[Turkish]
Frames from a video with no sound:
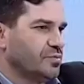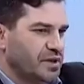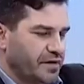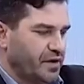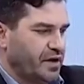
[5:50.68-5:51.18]
diyor.
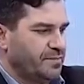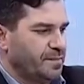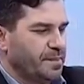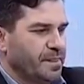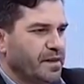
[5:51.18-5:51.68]
Bir defa
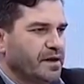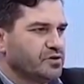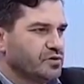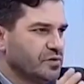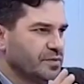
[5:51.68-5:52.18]

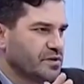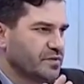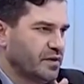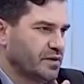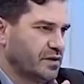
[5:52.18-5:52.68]
yani şunu
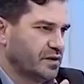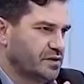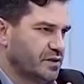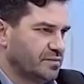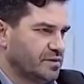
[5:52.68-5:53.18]
bilsin
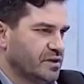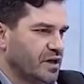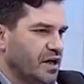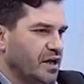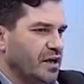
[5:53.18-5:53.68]
vatandaşlarımız.
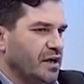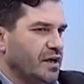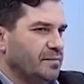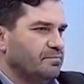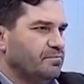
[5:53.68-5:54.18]

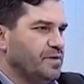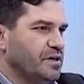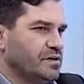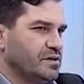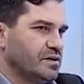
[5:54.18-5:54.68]

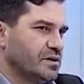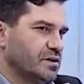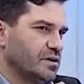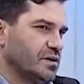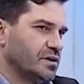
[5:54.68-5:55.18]
Bir
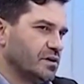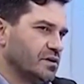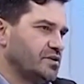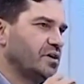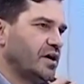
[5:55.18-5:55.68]
e,
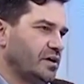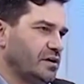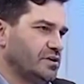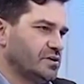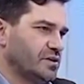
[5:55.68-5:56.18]
ticari
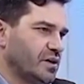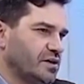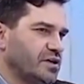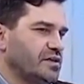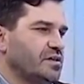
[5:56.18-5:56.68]

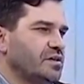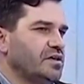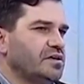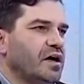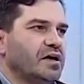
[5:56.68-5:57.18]
ilişkide
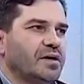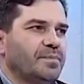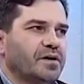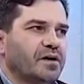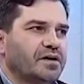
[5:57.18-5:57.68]
kesinlikle ana
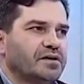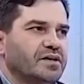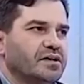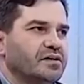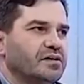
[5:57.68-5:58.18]
para artı
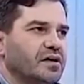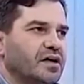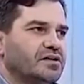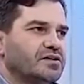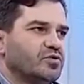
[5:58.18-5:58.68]
getiri
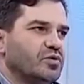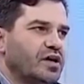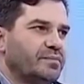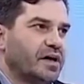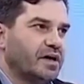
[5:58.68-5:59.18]
garantisi
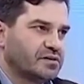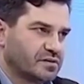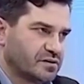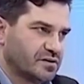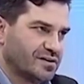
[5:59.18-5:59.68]

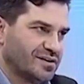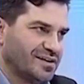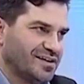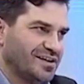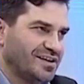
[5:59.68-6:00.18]
olamaz.
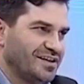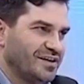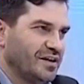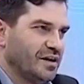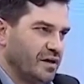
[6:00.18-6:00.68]
Garanti
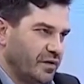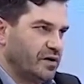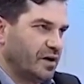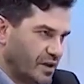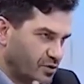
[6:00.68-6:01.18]
olamaz. evet
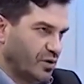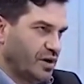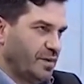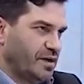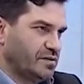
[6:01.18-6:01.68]
mi? garanti
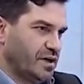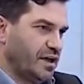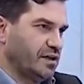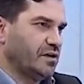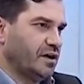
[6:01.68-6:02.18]
olamaz.
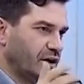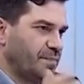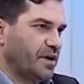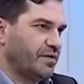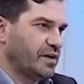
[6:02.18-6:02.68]
Hele ki
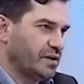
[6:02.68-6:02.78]
ana para ve